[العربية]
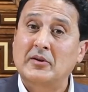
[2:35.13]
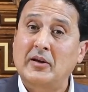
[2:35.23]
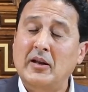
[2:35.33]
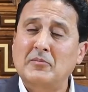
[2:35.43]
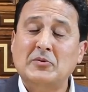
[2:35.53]

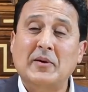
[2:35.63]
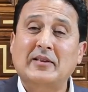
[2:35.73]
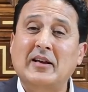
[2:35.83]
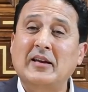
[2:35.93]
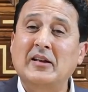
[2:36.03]
احنا مش
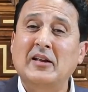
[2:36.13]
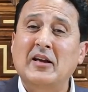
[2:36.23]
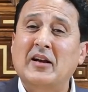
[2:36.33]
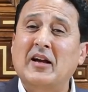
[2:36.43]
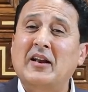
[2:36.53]
محتاجين
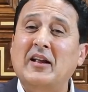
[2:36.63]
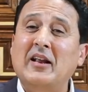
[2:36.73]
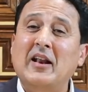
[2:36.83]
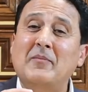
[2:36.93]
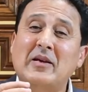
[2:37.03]
غير ان
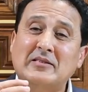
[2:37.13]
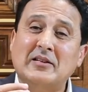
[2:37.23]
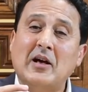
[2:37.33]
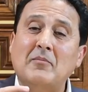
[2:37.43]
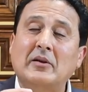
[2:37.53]
احنا بس
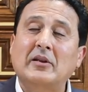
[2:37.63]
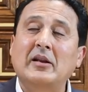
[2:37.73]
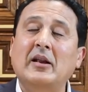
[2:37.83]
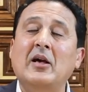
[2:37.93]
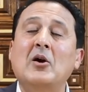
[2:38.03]
نغمض
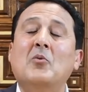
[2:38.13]
عينينا